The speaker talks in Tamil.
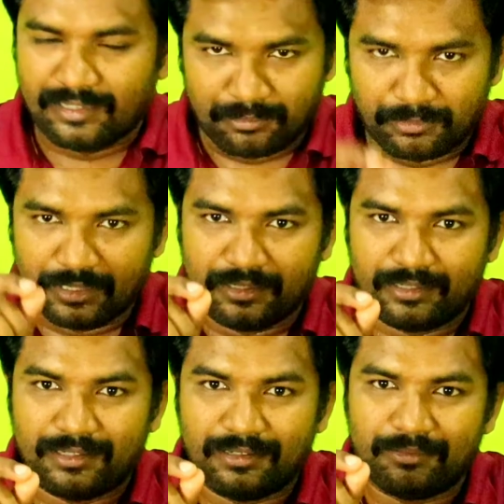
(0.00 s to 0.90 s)
நம்ம
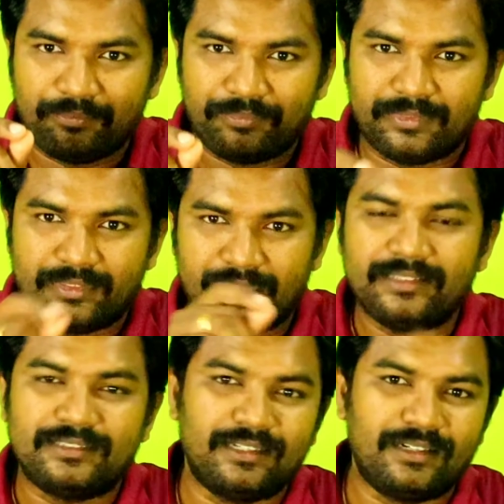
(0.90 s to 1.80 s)

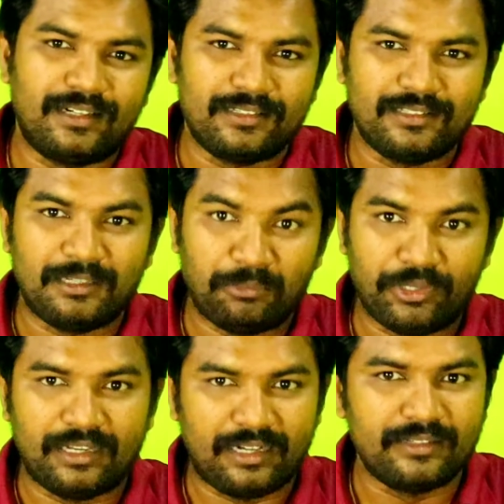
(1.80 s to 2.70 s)
தாய் திருநாடு
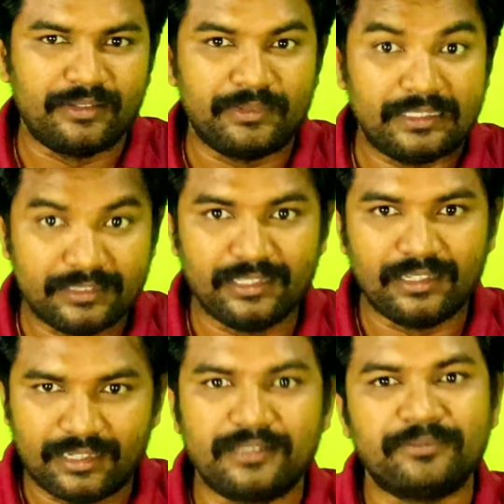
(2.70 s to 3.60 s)
நம்முடைய நாடு இந்திய
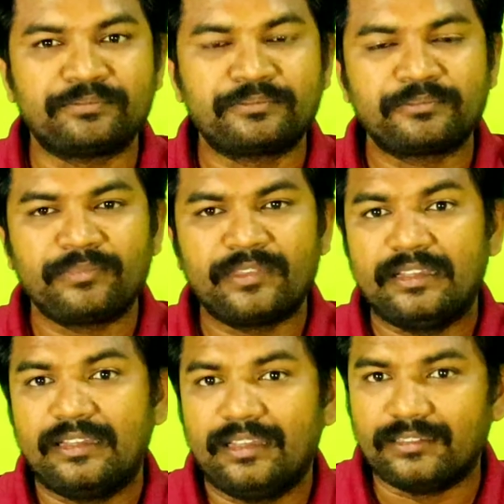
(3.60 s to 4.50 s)
நாடு
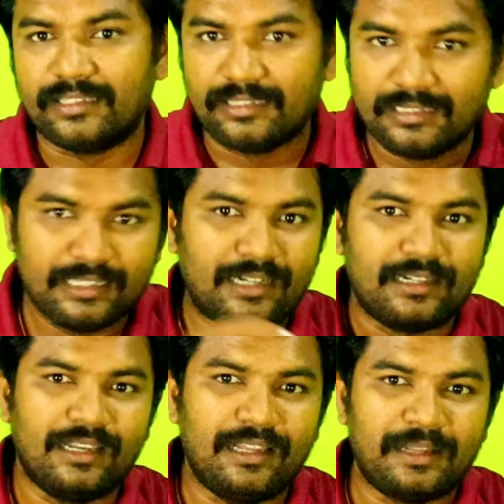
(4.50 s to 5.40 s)
இந்த இந்திய
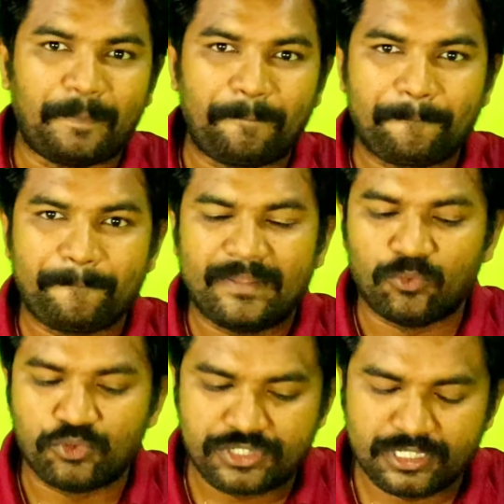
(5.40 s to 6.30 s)
நாட்டில்
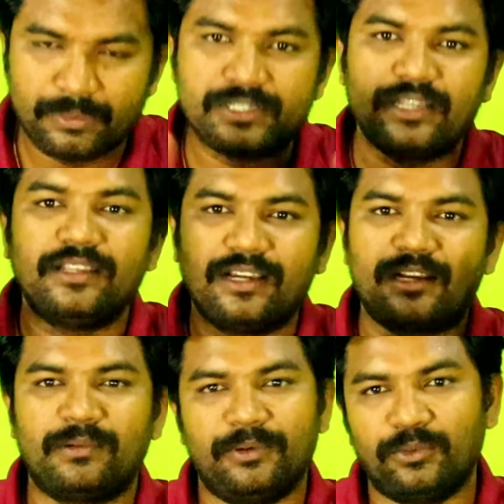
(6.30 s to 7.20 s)
உச்சபட்ச
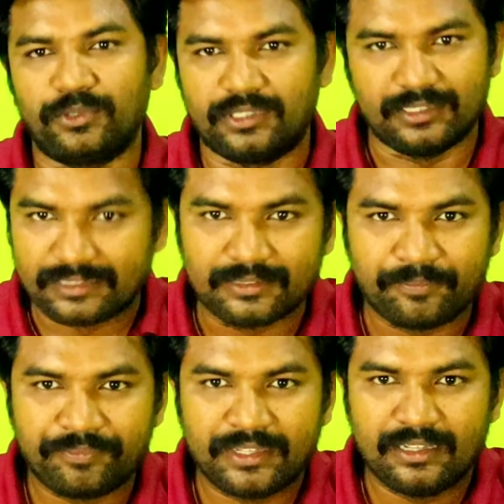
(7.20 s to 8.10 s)
அதிகாரம் அப்படின்னு ஒருத்தருக்கு இருக்குது
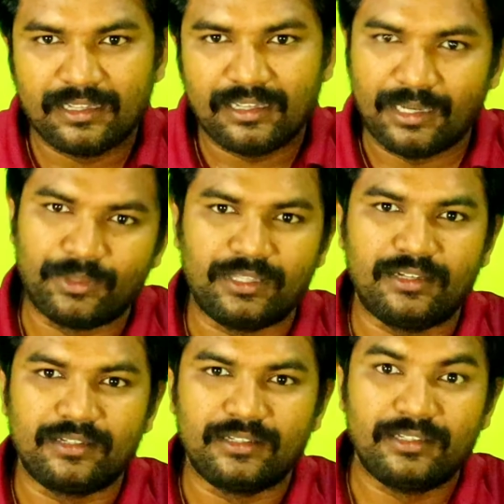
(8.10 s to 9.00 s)
அவர்
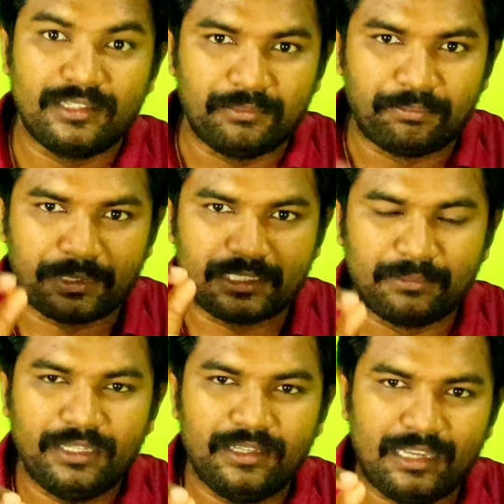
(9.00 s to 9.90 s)
தான்
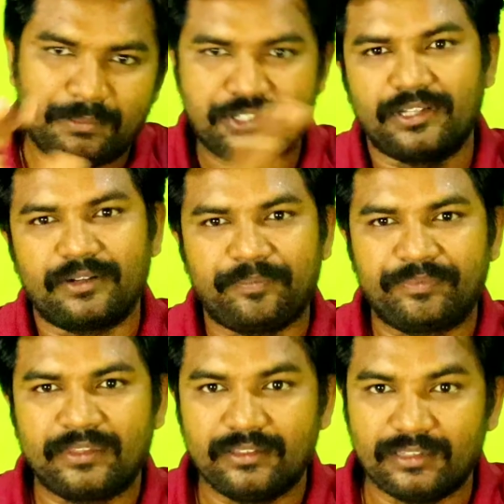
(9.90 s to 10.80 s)
பிரதம அமைச்சர்
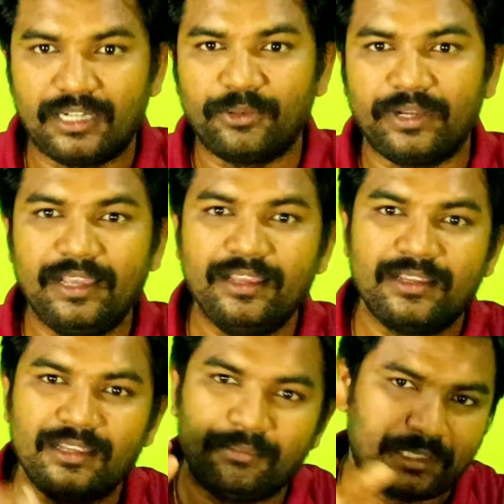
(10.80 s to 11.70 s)
நாட்டினுடைய
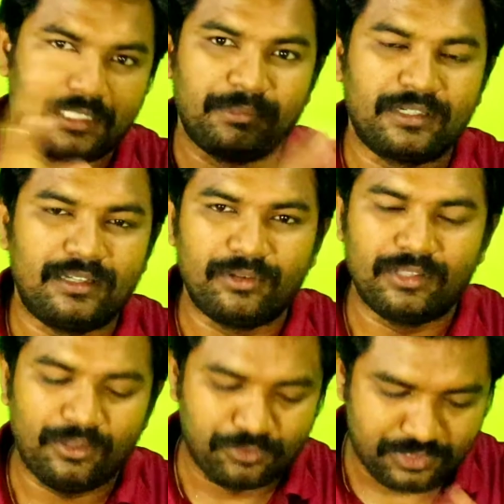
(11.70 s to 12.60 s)
பிரதமர்
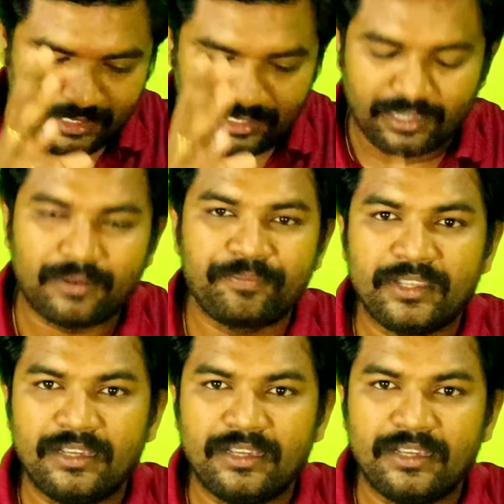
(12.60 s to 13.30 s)
அவர் தான் உச்ச அதிகாரம்